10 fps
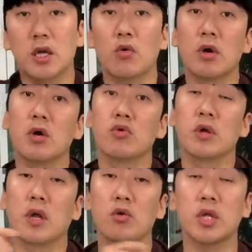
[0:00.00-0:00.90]
이게 원래
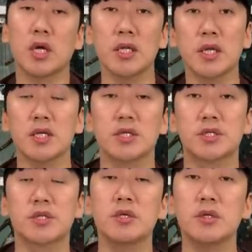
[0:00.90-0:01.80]
우리 레고 테크닉에서
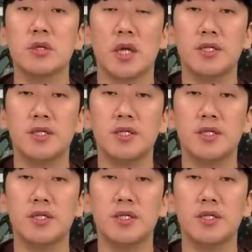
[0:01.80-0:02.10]
쓰는